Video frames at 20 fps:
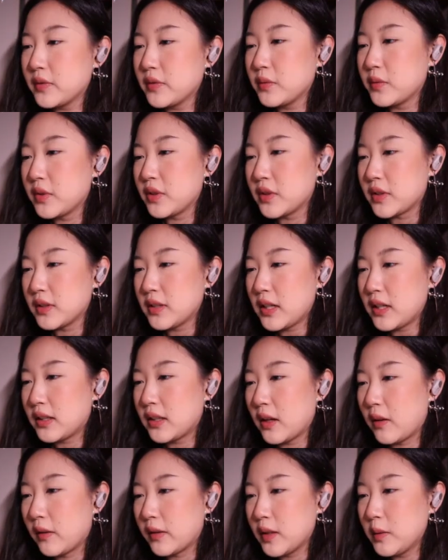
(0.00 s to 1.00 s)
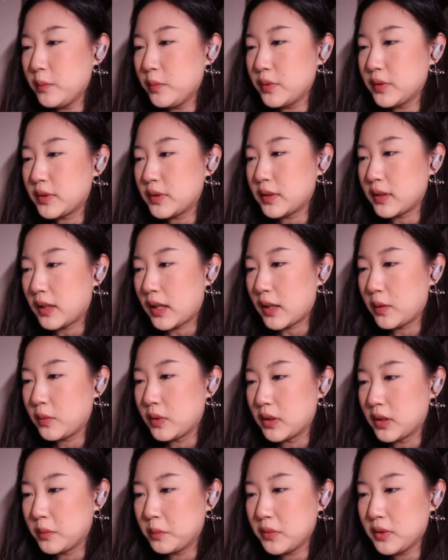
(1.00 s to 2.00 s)
我实在是讨厌不起来。
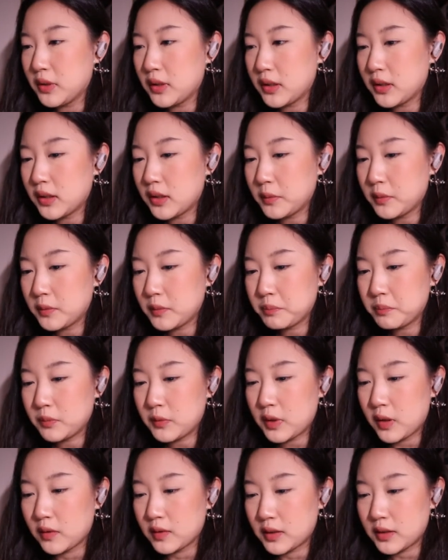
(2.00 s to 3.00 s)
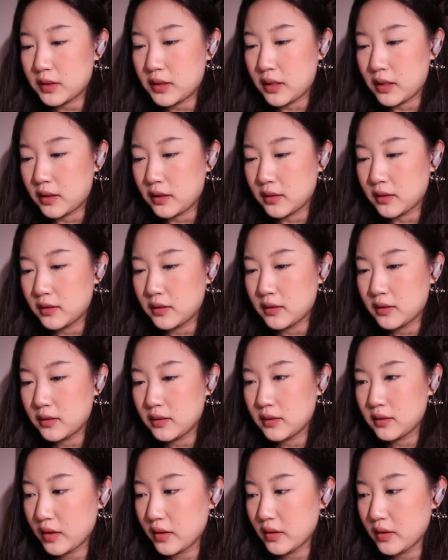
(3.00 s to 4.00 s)
我能不能跟他道歉呀？
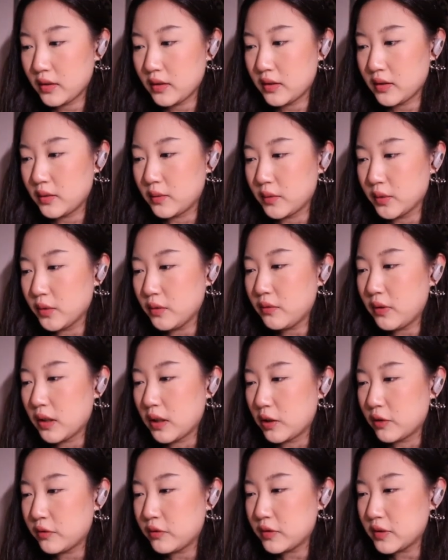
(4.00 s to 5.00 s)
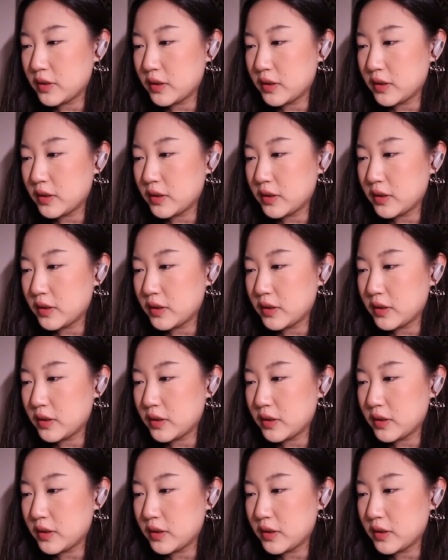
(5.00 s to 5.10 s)
我都忘了孵